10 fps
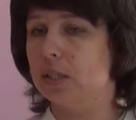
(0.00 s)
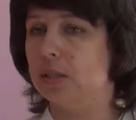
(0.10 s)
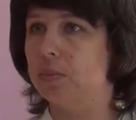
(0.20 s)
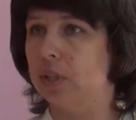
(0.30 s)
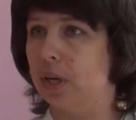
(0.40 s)

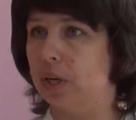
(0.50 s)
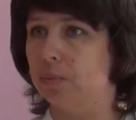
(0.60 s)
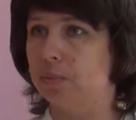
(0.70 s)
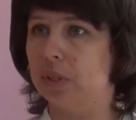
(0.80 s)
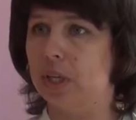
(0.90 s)

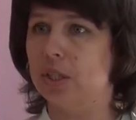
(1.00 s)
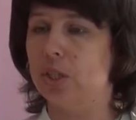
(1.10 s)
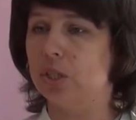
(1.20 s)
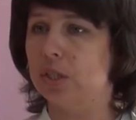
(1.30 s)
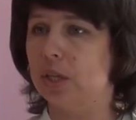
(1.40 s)
Семинары,
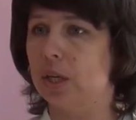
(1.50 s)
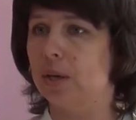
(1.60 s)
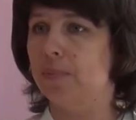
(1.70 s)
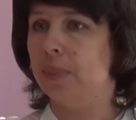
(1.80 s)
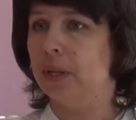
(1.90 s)

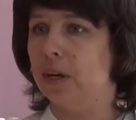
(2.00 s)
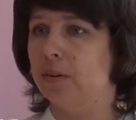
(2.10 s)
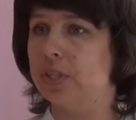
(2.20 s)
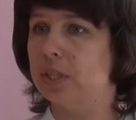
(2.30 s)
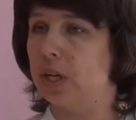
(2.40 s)
методические
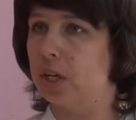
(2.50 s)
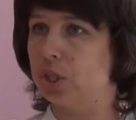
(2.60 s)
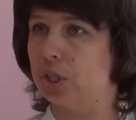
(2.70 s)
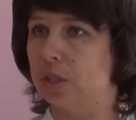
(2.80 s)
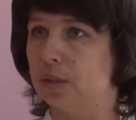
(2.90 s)

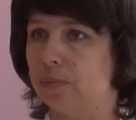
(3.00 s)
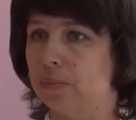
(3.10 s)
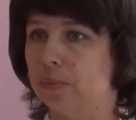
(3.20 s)
встречи